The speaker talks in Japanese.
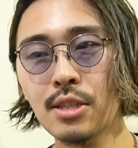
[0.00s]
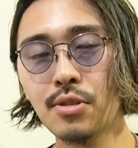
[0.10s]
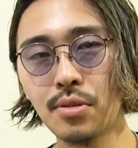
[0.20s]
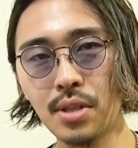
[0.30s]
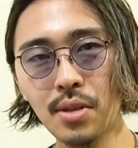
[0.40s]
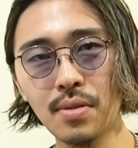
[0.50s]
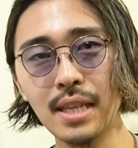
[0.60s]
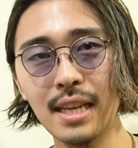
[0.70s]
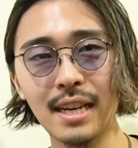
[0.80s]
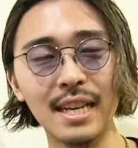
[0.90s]
その卒業
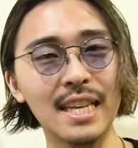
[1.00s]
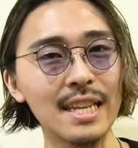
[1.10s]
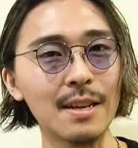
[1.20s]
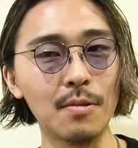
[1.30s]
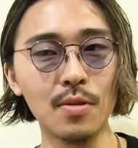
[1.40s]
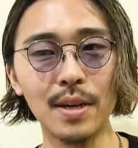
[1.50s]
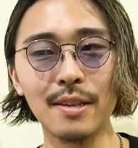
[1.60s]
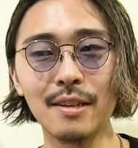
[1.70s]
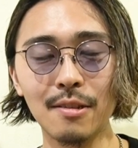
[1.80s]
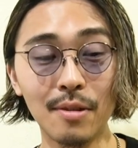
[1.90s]
生から聞いた言葉
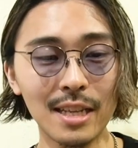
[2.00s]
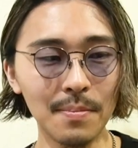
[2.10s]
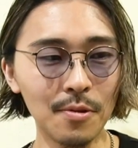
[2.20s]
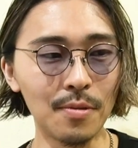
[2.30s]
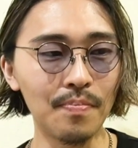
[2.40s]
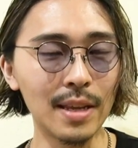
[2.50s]
とかでも、